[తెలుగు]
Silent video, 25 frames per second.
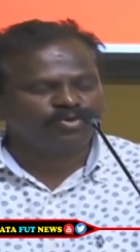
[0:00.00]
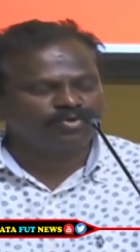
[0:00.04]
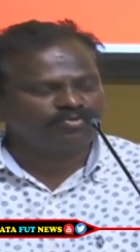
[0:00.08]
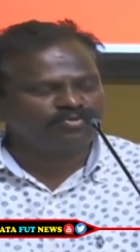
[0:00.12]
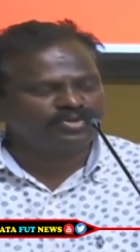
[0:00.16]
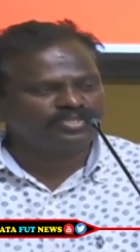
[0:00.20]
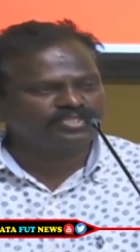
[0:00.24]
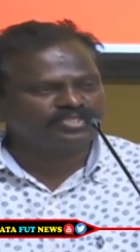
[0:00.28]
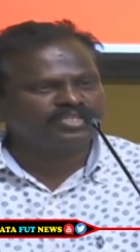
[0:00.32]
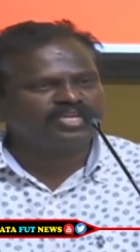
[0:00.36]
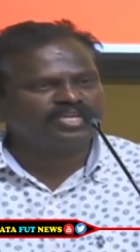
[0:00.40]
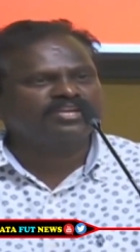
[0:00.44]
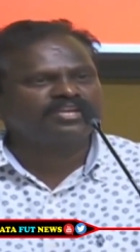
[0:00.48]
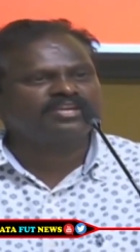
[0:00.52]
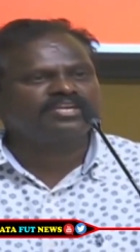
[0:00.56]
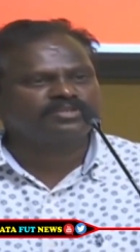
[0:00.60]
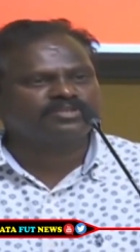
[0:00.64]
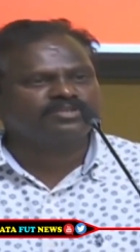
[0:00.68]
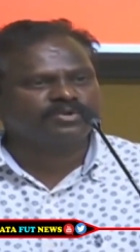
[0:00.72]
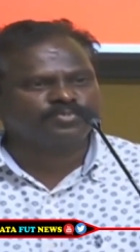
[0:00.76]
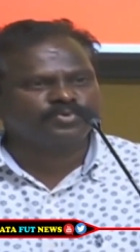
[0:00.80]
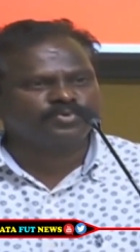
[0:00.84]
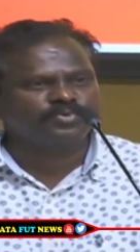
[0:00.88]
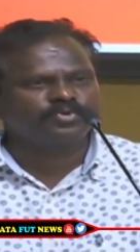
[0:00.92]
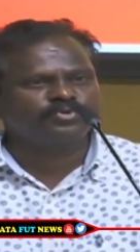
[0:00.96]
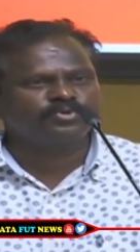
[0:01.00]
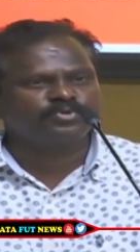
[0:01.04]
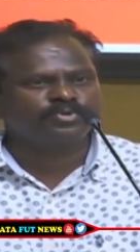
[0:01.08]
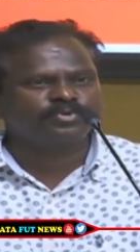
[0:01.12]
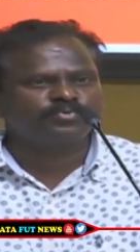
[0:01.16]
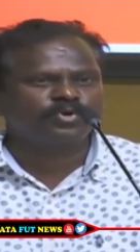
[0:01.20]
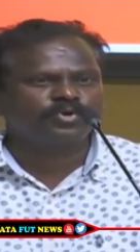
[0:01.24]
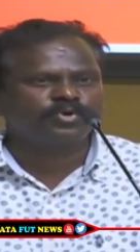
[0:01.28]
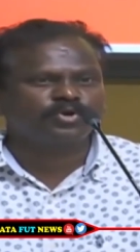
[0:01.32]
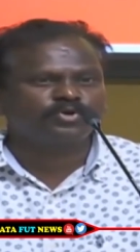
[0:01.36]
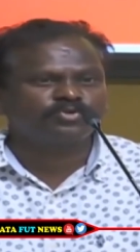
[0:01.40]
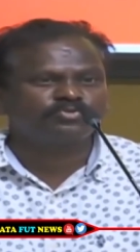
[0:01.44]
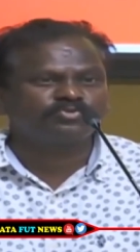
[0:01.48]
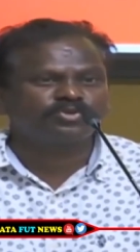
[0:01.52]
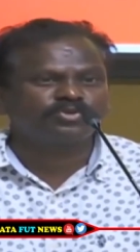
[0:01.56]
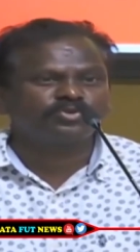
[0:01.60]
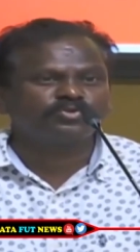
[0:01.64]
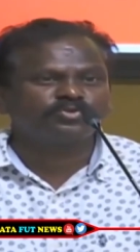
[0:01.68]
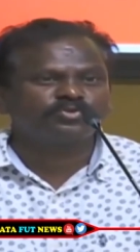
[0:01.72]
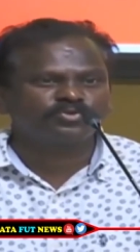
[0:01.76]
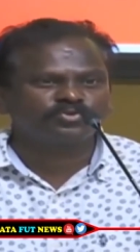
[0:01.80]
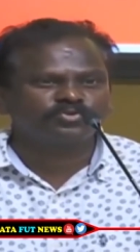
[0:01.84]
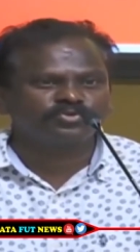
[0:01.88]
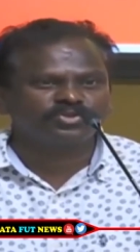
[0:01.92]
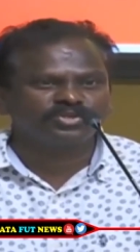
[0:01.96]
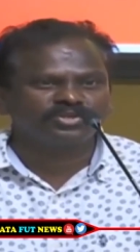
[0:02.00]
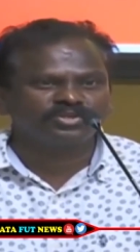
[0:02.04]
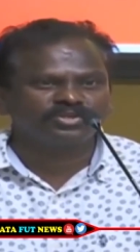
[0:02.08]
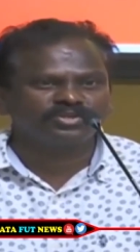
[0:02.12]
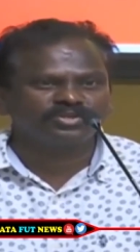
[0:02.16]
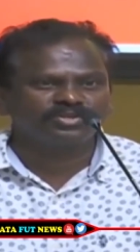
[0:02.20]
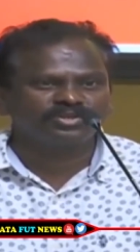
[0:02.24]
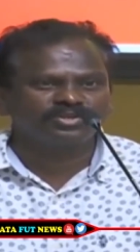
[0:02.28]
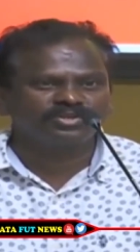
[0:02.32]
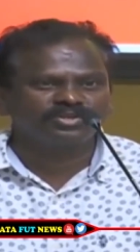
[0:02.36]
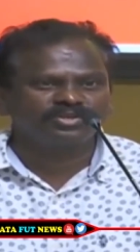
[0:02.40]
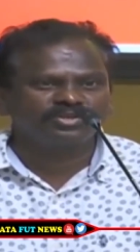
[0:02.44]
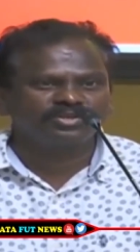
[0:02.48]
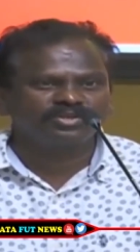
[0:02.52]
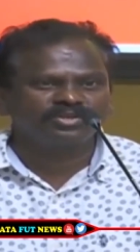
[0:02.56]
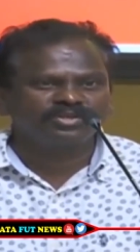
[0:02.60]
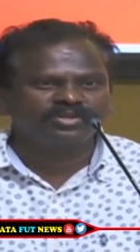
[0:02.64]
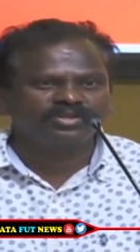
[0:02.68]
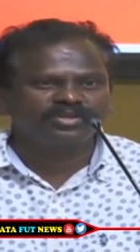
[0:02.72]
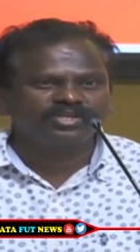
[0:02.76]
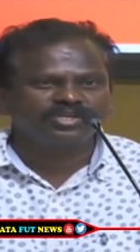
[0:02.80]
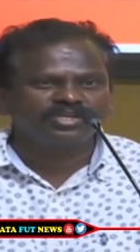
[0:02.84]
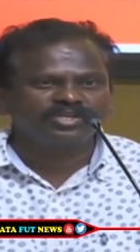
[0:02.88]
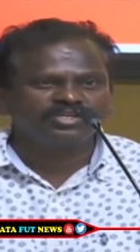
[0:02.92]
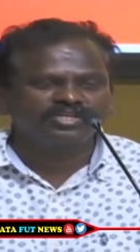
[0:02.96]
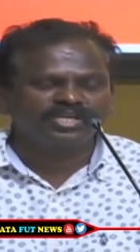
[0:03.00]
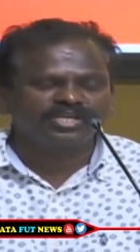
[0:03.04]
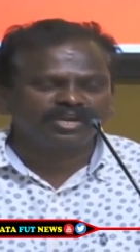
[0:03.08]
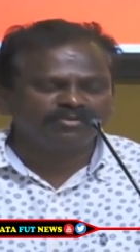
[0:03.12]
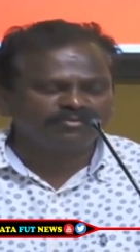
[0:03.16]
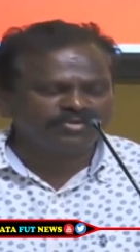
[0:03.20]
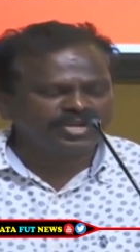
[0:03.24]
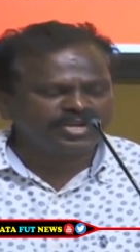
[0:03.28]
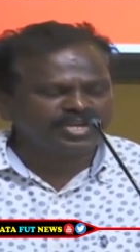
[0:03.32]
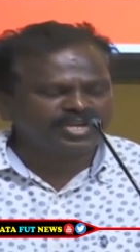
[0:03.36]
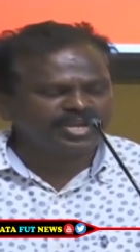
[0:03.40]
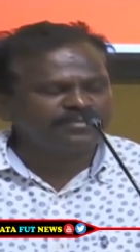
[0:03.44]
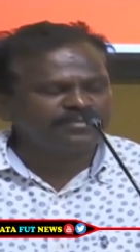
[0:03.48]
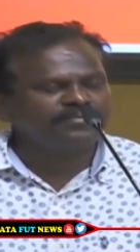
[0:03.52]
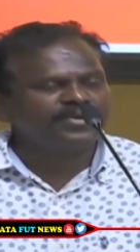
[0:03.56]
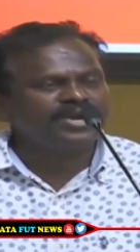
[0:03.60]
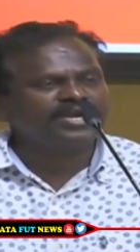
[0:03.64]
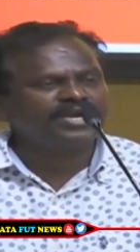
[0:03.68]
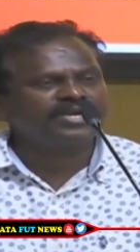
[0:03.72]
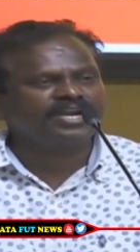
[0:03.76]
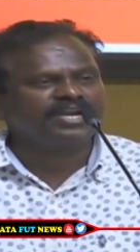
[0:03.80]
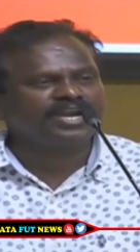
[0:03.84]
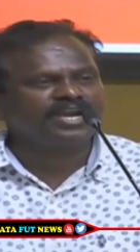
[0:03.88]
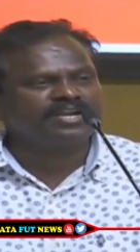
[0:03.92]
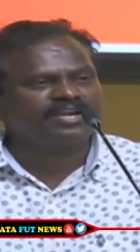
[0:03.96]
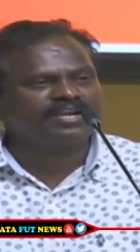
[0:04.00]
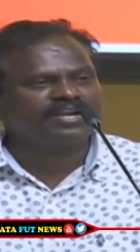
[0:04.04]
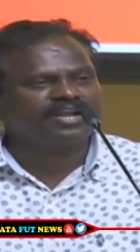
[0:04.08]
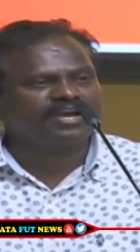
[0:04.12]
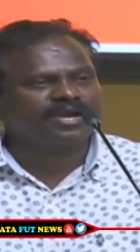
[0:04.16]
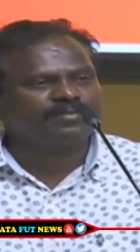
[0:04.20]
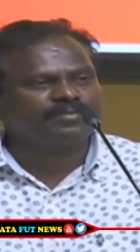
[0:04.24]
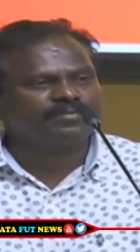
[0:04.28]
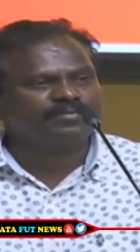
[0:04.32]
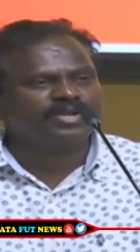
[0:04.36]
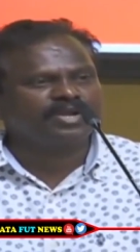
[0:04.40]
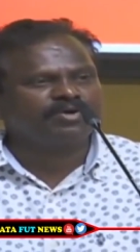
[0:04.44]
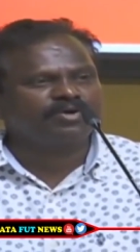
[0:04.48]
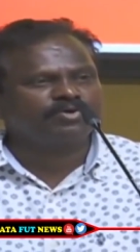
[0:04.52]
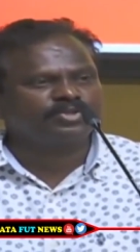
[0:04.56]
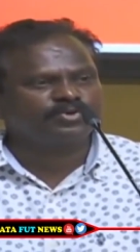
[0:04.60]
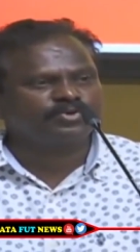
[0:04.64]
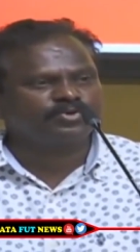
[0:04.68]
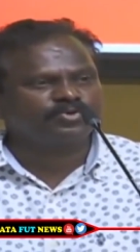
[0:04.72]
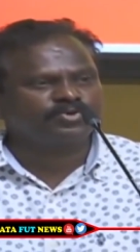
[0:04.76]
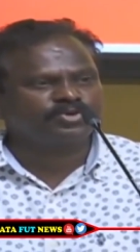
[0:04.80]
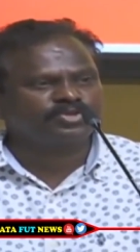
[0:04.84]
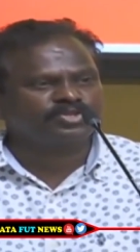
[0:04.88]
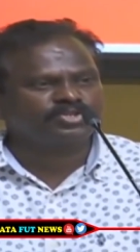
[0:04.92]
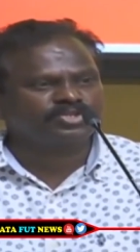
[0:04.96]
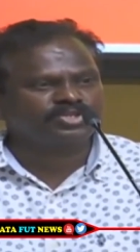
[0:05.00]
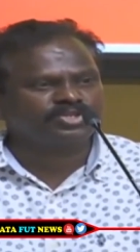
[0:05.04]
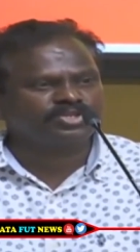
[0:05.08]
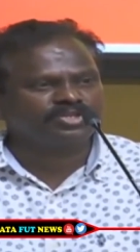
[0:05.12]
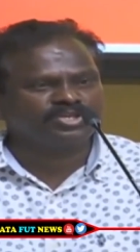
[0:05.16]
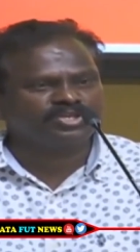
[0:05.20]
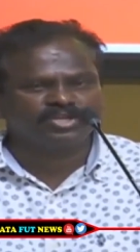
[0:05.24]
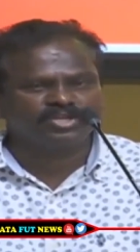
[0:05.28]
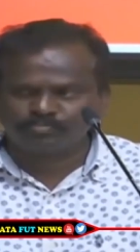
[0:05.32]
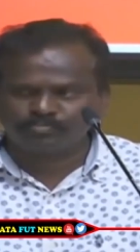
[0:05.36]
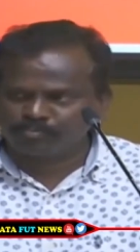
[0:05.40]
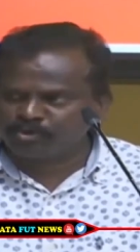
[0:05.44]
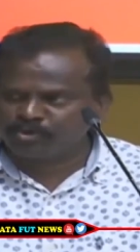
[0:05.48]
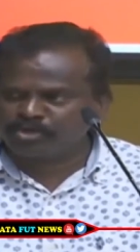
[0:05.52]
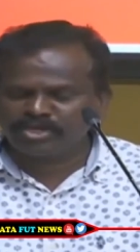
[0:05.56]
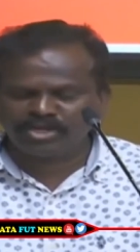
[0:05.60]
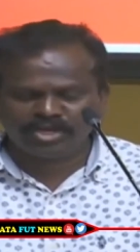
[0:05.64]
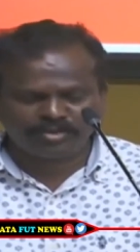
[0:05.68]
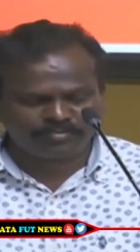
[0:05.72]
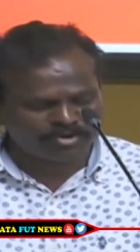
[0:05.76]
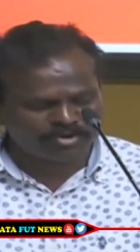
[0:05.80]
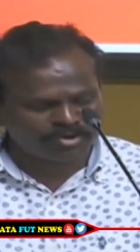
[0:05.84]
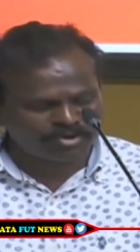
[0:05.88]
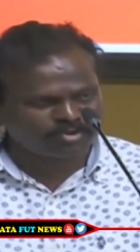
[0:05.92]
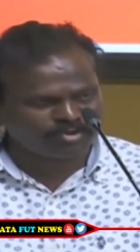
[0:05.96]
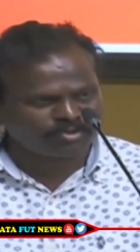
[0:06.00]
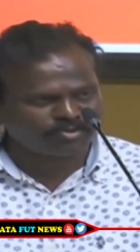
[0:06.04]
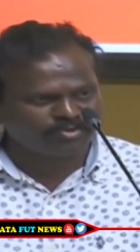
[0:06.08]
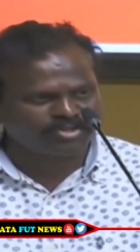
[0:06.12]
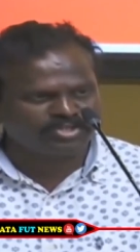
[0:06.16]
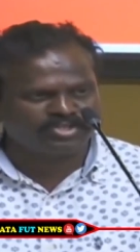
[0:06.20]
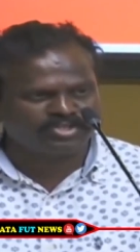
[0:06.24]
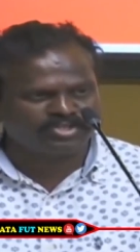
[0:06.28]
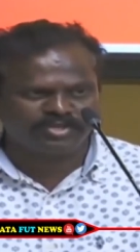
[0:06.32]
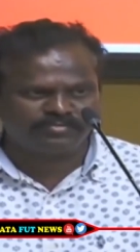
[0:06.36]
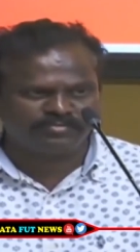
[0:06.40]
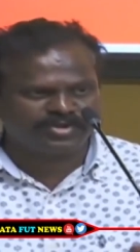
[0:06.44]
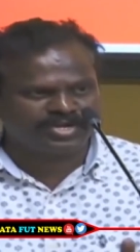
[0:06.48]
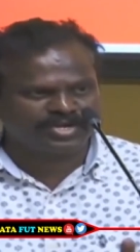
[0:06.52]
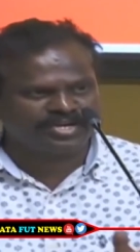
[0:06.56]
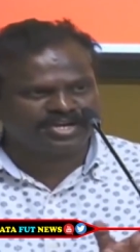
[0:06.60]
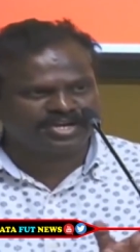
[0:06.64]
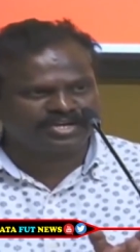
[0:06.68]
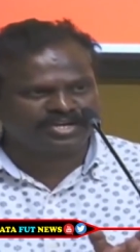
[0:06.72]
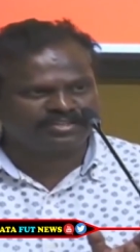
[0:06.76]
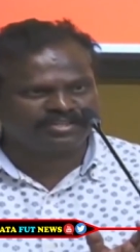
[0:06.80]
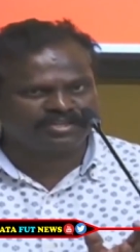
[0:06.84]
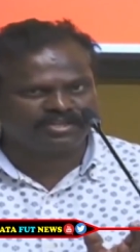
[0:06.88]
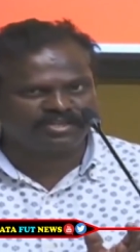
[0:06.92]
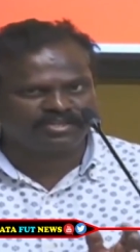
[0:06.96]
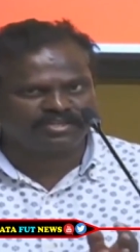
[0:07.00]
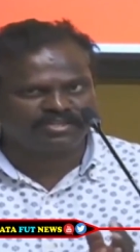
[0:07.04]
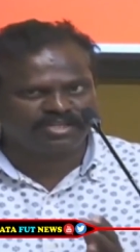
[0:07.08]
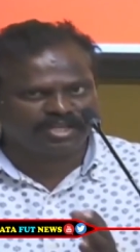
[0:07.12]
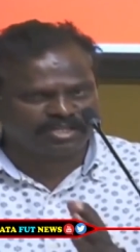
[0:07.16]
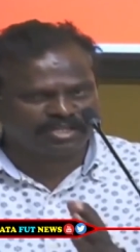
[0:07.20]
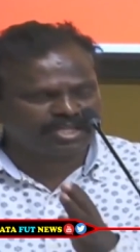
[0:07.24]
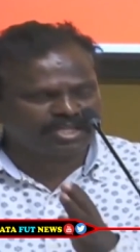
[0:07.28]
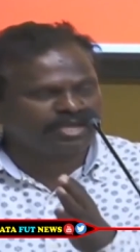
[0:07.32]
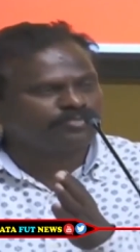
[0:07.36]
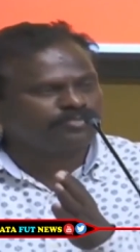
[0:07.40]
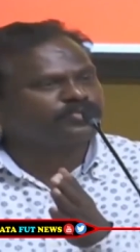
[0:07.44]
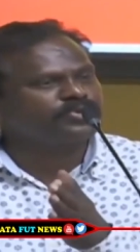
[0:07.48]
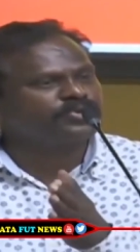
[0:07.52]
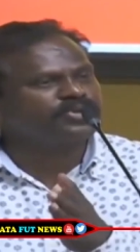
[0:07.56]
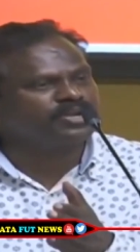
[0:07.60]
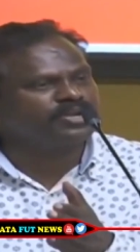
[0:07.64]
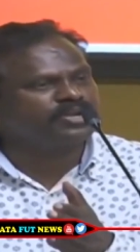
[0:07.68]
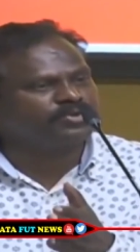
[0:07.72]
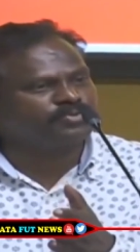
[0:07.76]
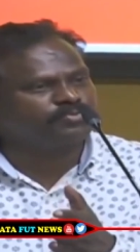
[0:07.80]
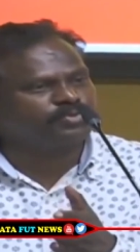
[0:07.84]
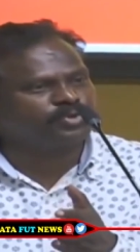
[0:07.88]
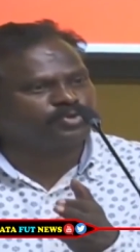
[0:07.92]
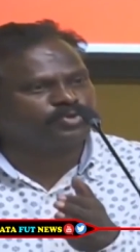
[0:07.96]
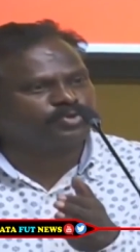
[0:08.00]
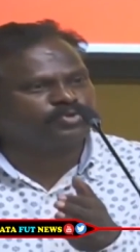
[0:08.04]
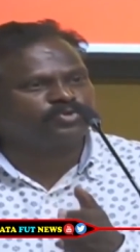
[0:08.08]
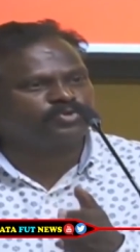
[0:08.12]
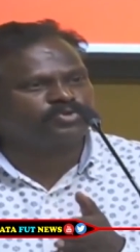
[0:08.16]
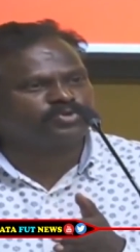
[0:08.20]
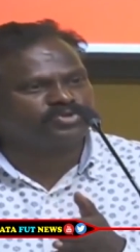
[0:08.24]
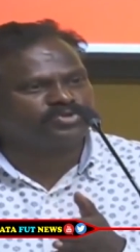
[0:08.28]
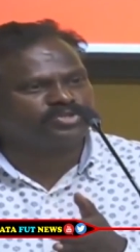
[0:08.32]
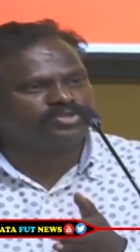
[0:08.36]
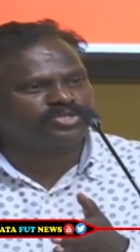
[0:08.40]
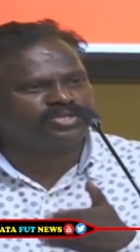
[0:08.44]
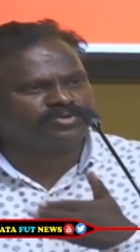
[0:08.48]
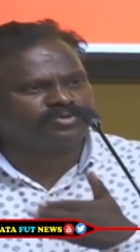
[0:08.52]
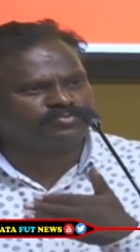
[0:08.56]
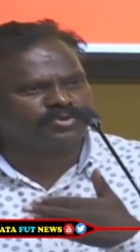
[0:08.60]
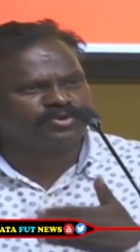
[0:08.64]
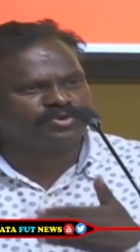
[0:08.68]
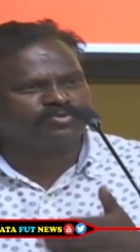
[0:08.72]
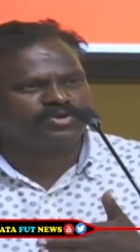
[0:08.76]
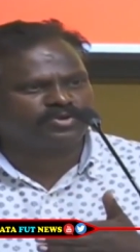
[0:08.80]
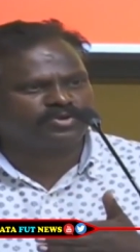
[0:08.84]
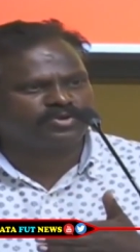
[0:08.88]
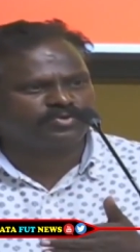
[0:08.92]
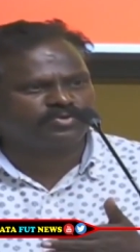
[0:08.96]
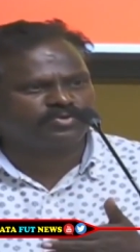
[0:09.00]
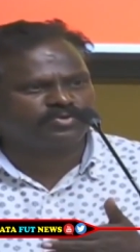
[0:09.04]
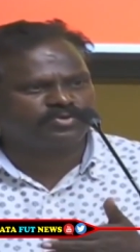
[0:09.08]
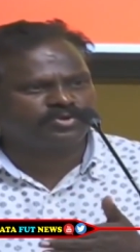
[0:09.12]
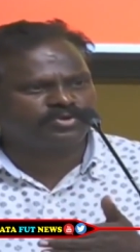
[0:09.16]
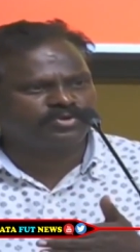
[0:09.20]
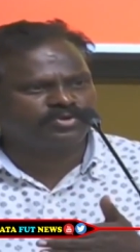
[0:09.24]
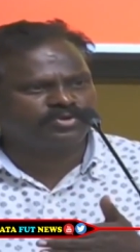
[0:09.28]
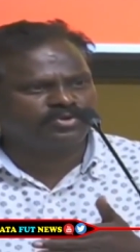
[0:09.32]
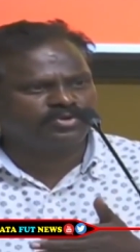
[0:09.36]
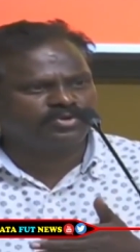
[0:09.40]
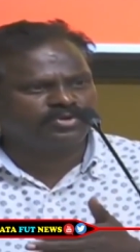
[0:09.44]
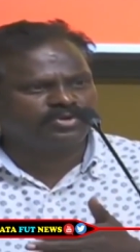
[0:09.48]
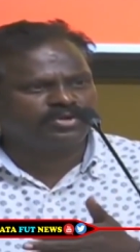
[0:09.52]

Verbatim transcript: వ్యవస్థల్ని చంపుకుంటూ పోవటం జరుగుతుంది ఎవరు ఏం మాట్లాడినా అమరావతి గురించి ఇప్పుడు నేను అమరావతి గురించే మాట్లాడతా దాదాపు నేను పొద్దున్న నుంచి ఇప్పటి వరకు